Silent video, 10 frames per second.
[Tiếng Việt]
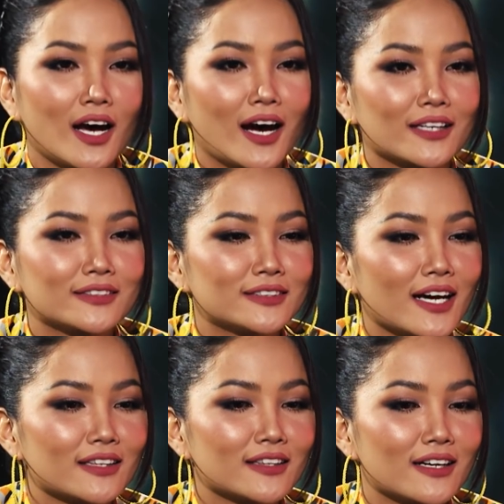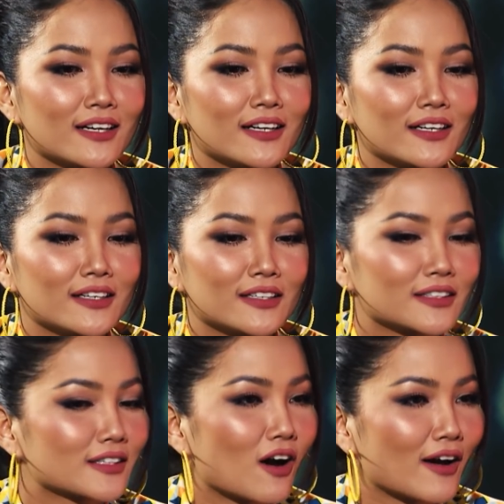à, thử thách
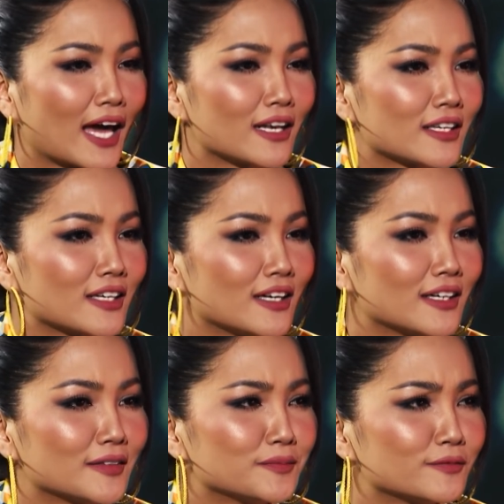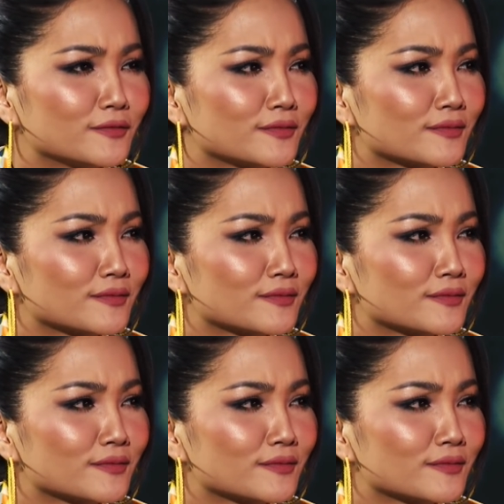uh, khó khăn uh,